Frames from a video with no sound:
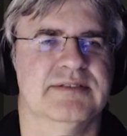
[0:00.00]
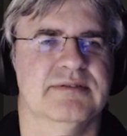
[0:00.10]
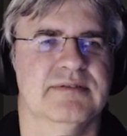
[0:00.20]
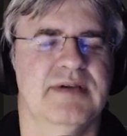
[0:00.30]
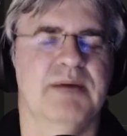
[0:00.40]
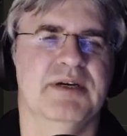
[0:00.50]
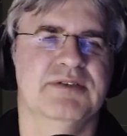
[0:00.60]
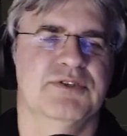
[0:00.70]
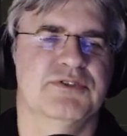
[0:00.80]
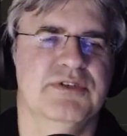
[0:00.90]
Ne? Aber
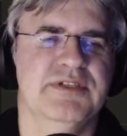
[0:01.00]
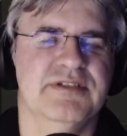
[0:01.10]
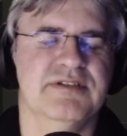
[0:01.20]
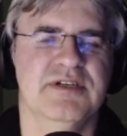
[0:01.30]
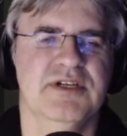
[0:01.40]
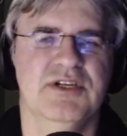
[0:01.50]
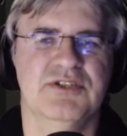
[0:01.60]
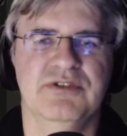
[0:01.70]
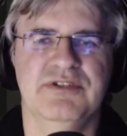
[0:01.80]
schon dieses, schon